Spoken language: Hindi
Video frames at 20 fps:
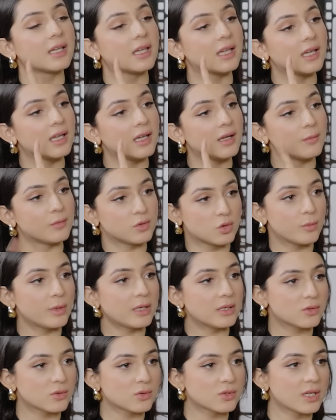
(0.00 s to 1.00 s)
के जो
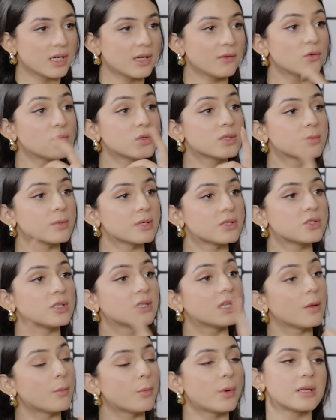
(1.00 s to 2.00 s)
मेरे सुस्से ने वो उस
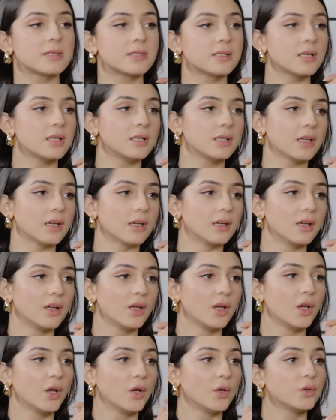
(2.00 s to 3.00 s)
मस्जिद के प्रेसिडेंट थे
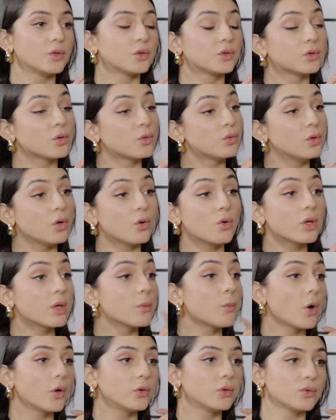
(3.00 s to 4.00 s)
okay. तो उन लोगों
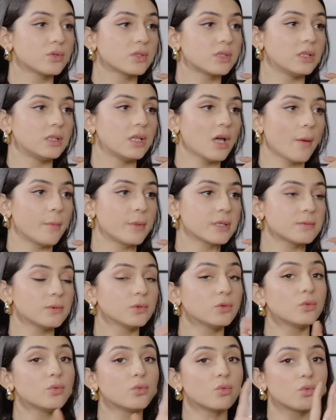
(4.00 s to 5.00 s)
की बहुत दोस्ती थी आपस
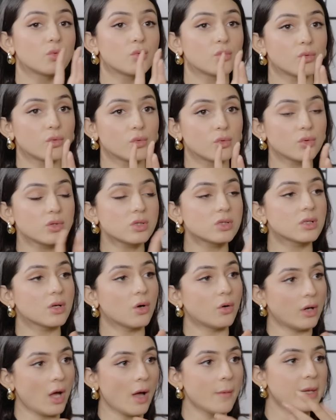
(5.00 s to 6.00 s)
में तो हम्म, हम्म। उस
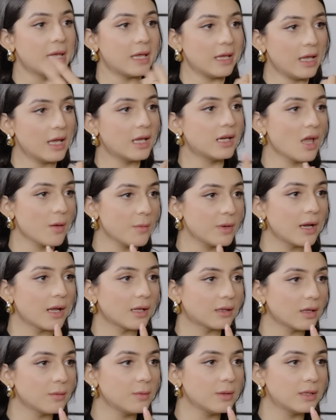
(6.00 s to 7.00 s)
और हम एक एरिया में
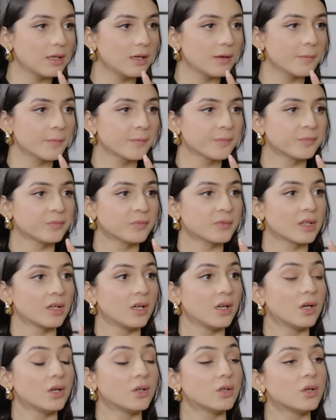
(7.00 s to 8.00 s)
रहते भी थे हम्म।
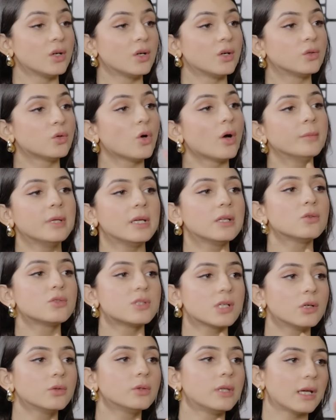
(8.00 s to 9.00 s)
तो हमने एक
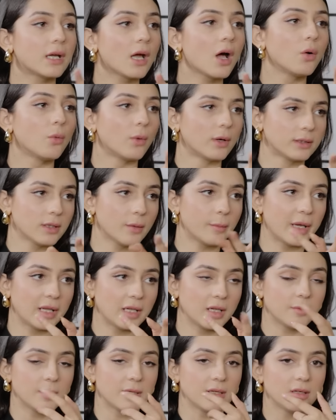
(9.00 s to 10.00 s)
दूसरे को देखा हुआ था
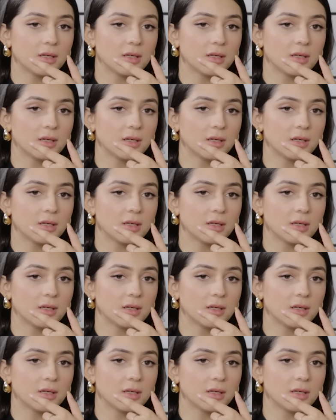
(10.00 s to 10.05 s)
पहले भी